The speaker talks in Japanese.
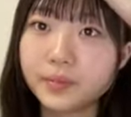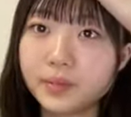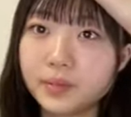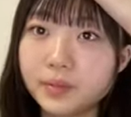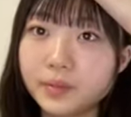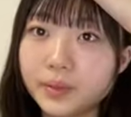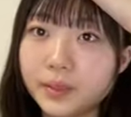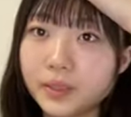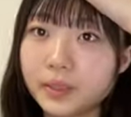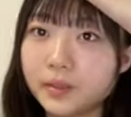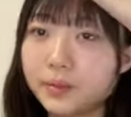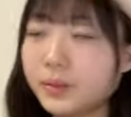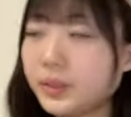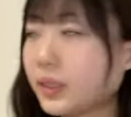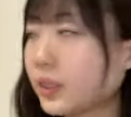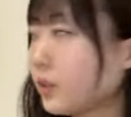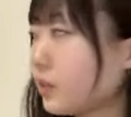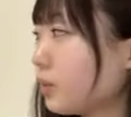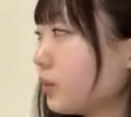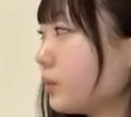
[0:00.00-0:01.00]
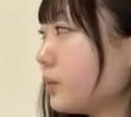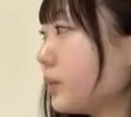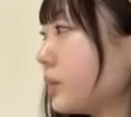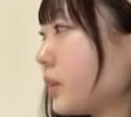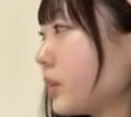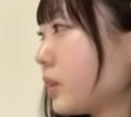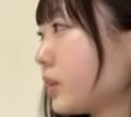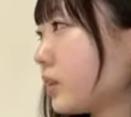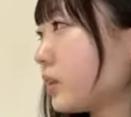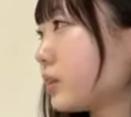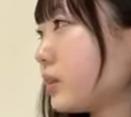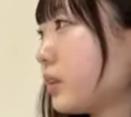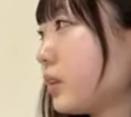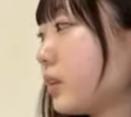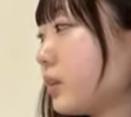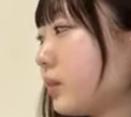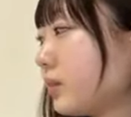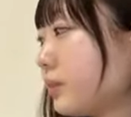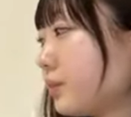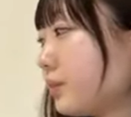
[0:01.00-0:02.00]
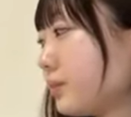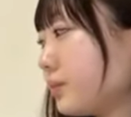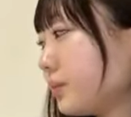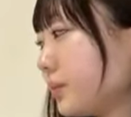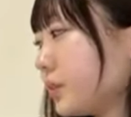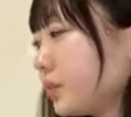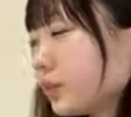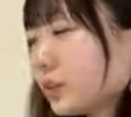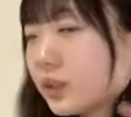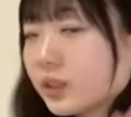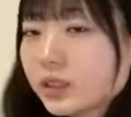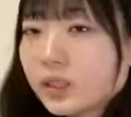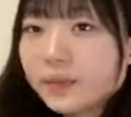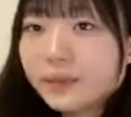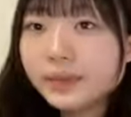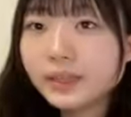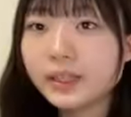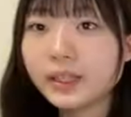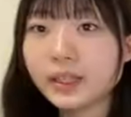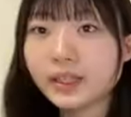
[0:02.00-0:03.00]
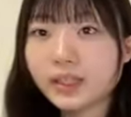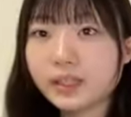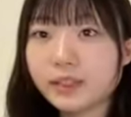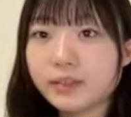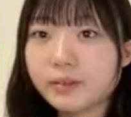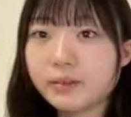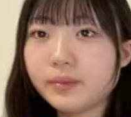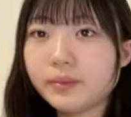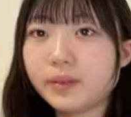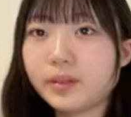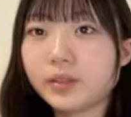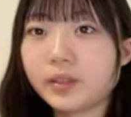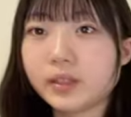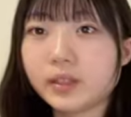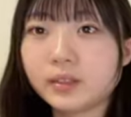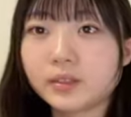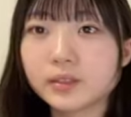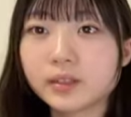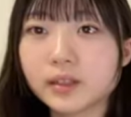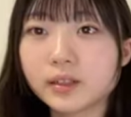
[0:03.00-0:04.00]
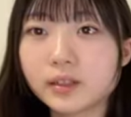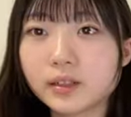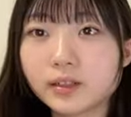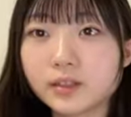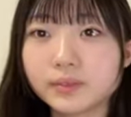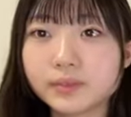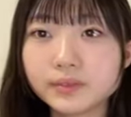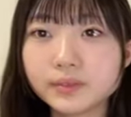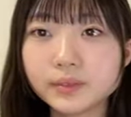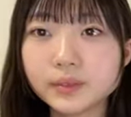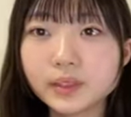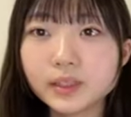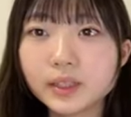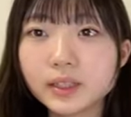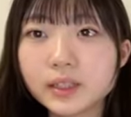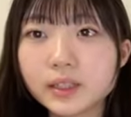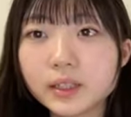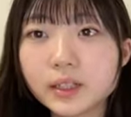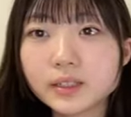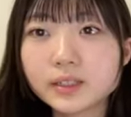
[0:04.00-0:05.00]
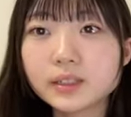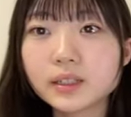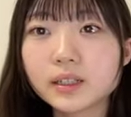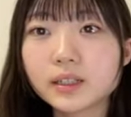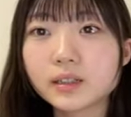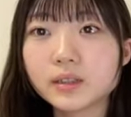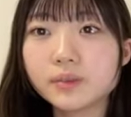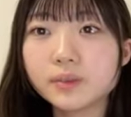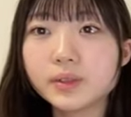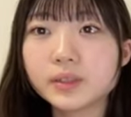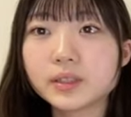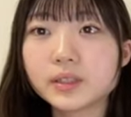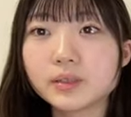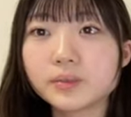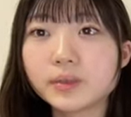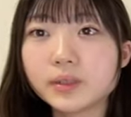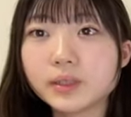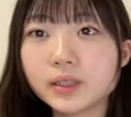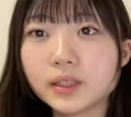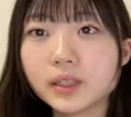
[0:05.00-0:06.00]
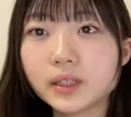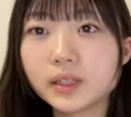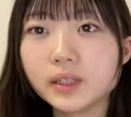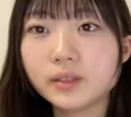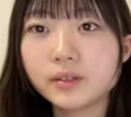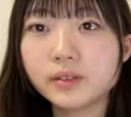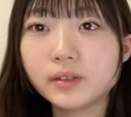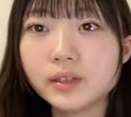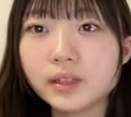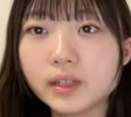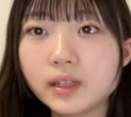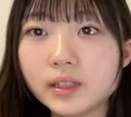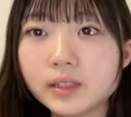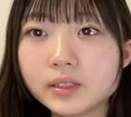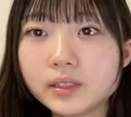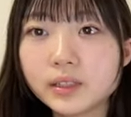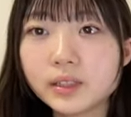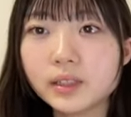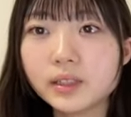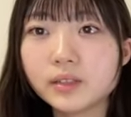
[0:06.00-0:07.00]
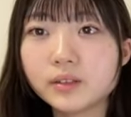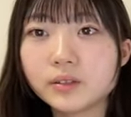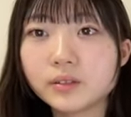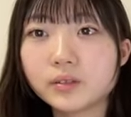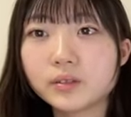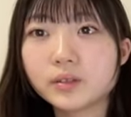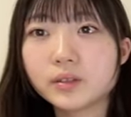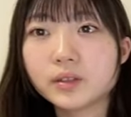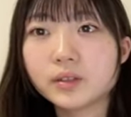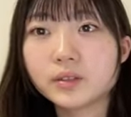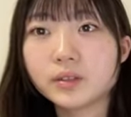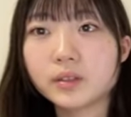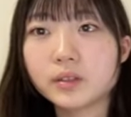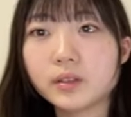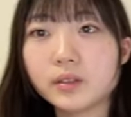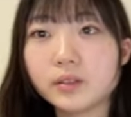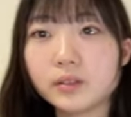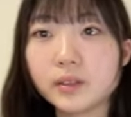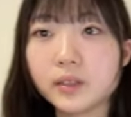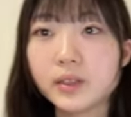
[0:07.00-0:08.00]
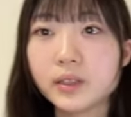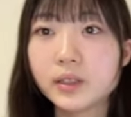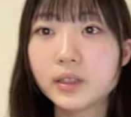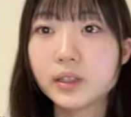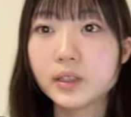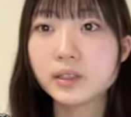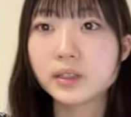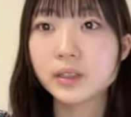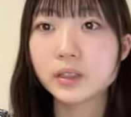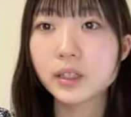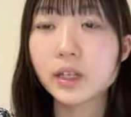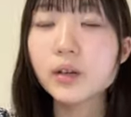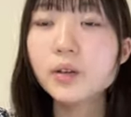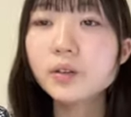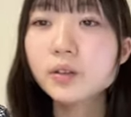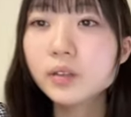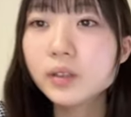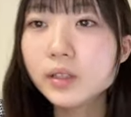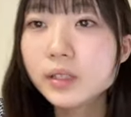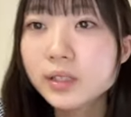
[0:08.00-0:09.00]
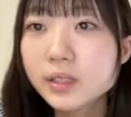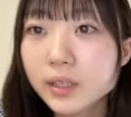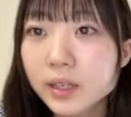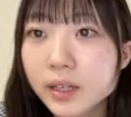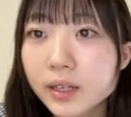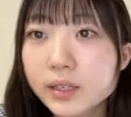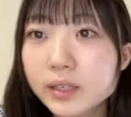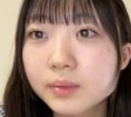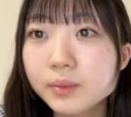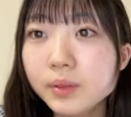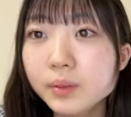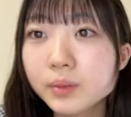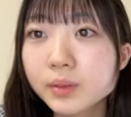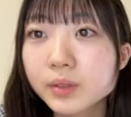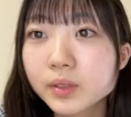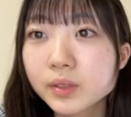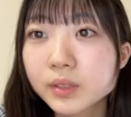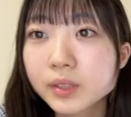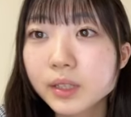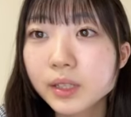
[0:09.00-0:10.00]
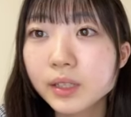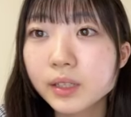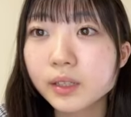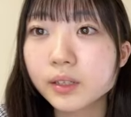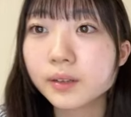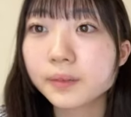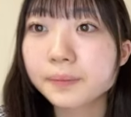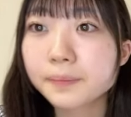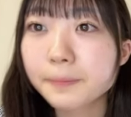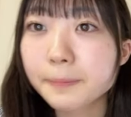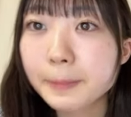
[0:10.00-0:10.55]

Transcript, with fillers: 夢を見たの覚えてなくてでもなんかたまに変な夢見る時あるから中坂のみゆさん朝早いのに JK の頃からの日は朝、うん、あ本当ですかえじゃあみゆもそうしたいな